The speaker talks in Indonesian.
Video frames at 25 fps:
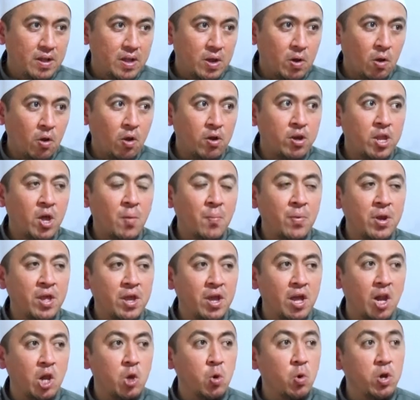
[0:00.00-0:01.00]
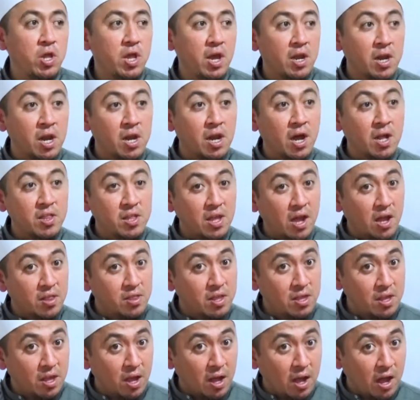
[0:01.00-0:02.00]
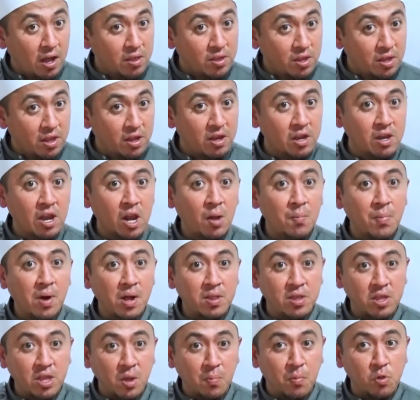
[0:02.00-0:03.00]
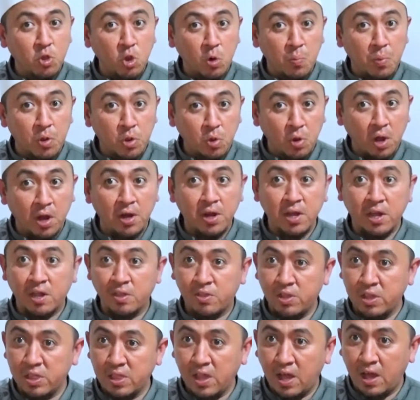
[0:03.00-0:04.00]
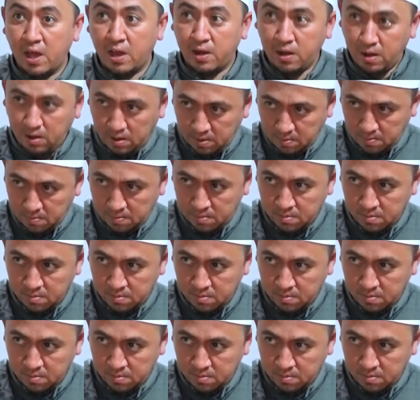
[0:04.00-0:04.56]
Kalau dia meninggal dunia dan hati-hatinya, hatinya di dalam hatinya betul-betul ada kecintaan,